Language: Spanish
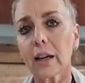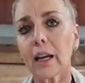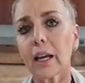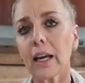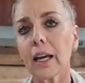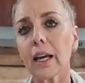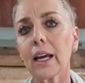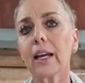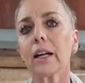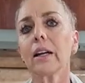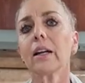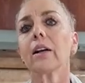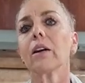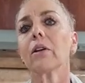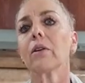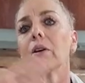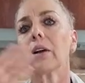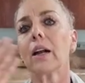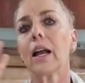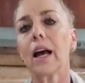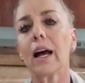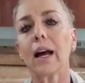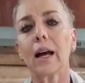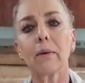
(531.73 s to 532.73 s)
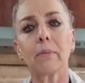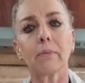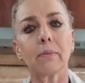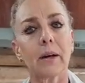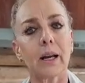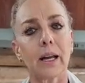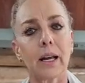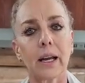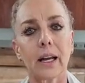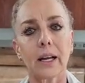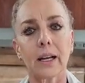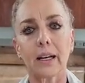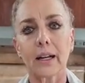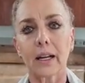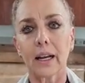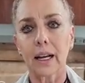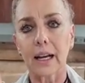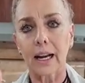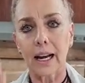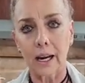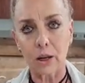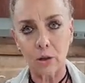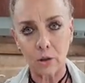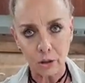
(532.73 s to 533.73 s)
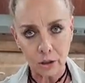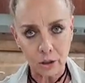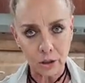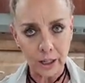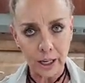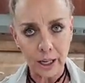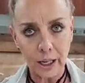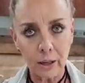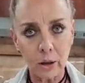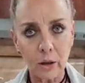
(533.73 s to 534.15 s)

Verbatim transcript: en la, la noche